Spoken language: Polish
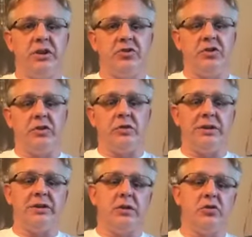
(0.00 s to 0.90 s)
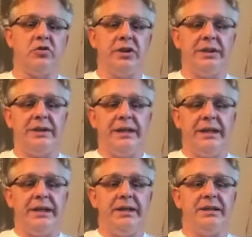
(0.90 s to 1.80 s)
Dlaczego? Dlatego, że
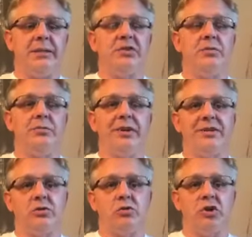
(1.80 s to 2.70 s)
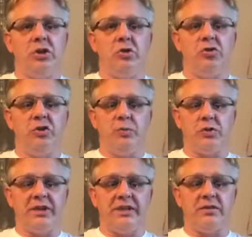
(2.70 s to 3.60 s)
e, tam są bardzo duże ilości
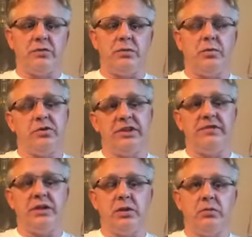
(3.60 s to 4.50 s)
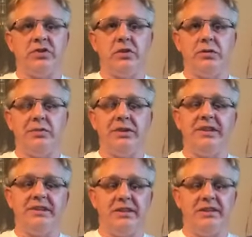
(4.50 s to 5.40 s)
potasu. Potas, wiadomo, są,
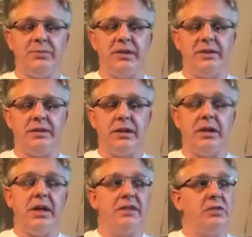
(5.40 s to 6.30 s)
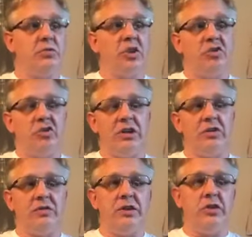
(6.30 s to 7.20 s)
jest niezbędny. Są też
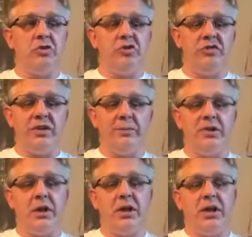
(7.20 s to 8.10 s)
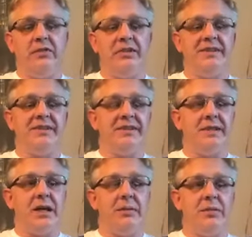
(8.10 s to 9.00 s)
śladowe ilości wapnia, więc
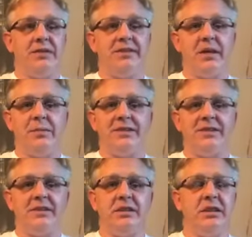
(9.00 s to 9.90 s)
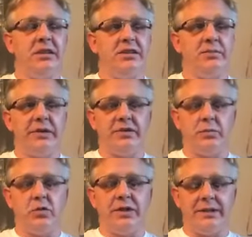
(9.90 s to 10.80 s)
sam, sama cytryna jest bardzo
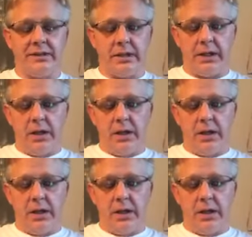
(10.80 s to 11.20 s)
bogata.